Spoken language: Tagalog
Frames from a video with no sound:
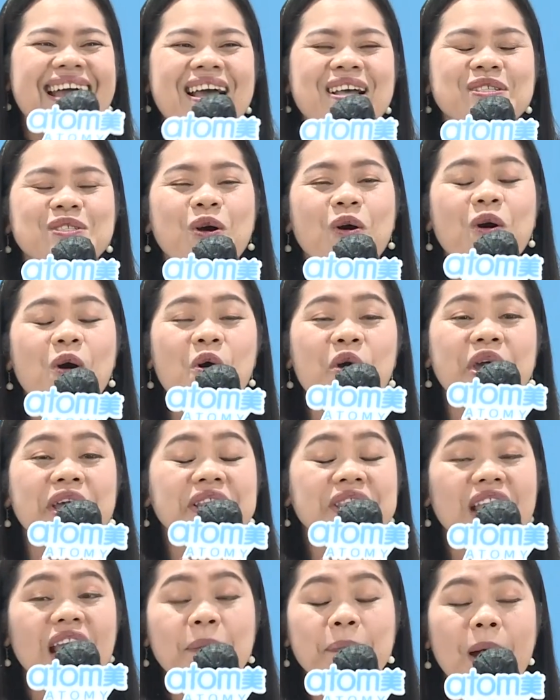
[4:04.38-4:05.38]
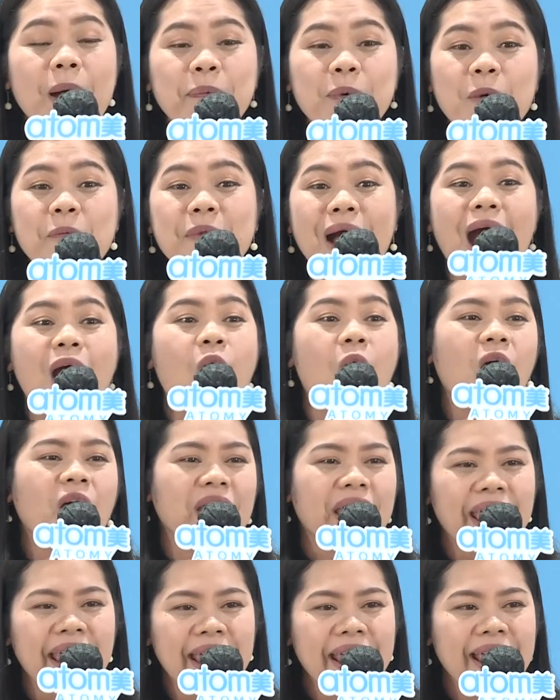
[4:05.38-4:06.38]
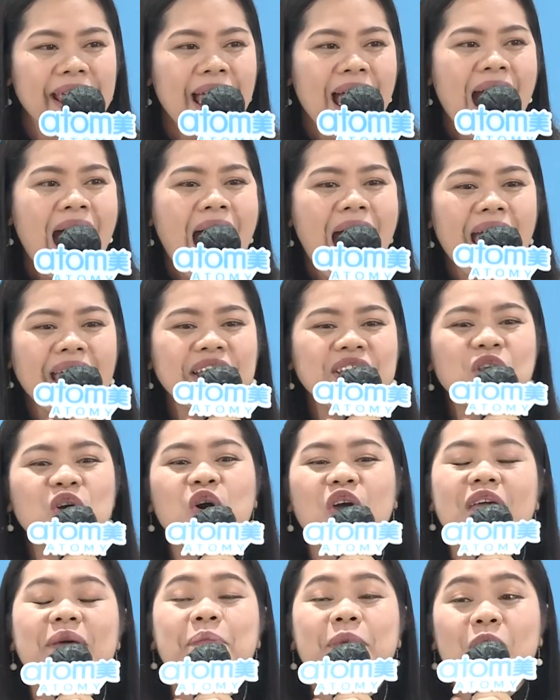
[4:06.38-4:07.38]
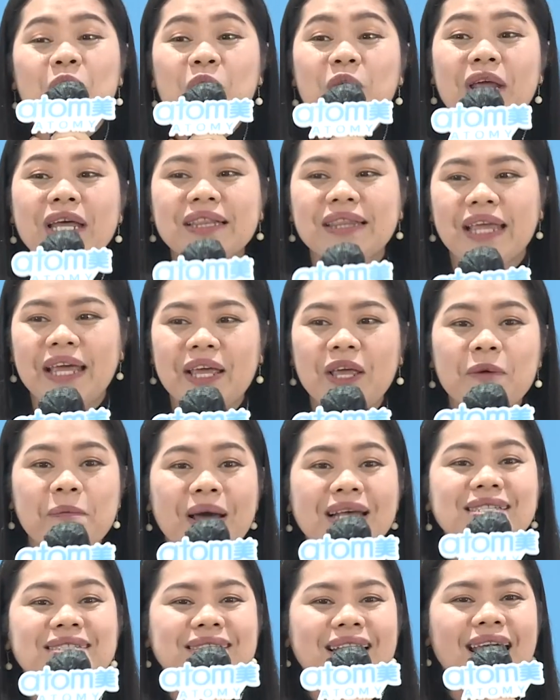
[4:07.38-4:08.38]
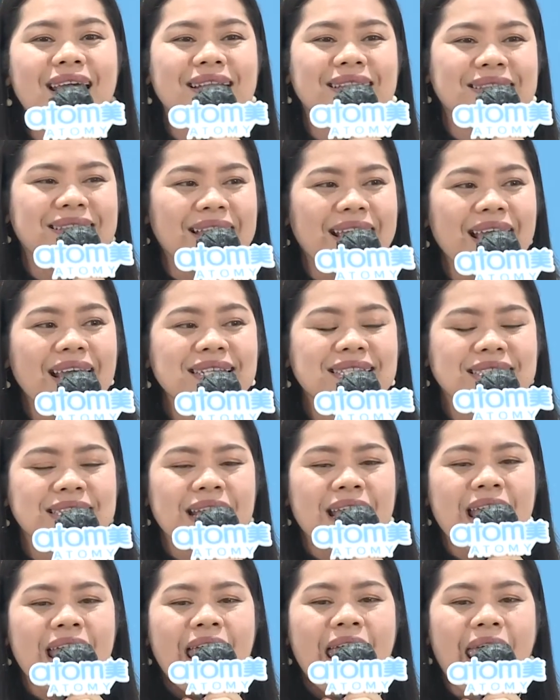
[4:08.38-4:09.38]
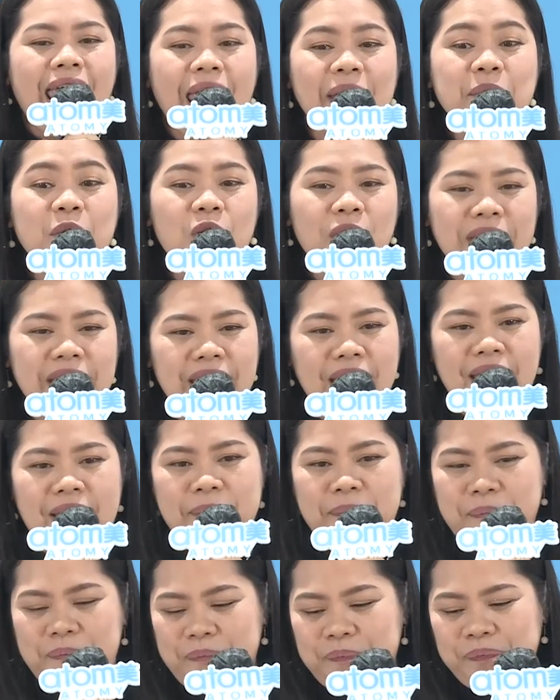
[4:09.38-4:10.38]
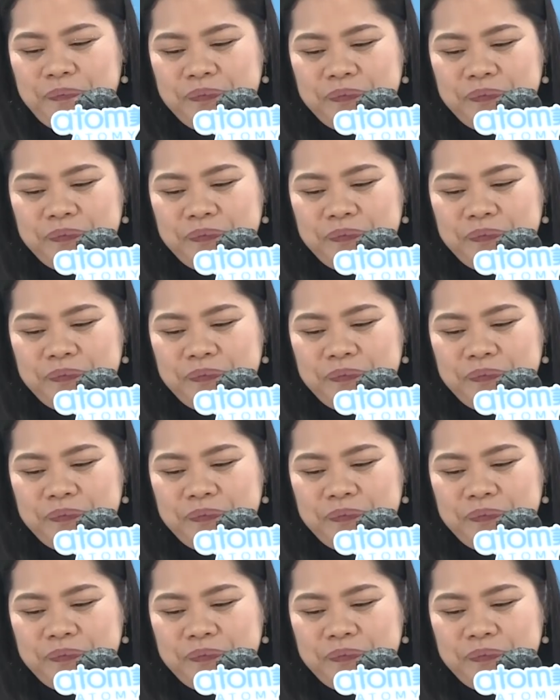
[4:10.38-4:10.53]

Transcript: So kung hindi pa po okay ang inyong immunity, you must take this hemohim.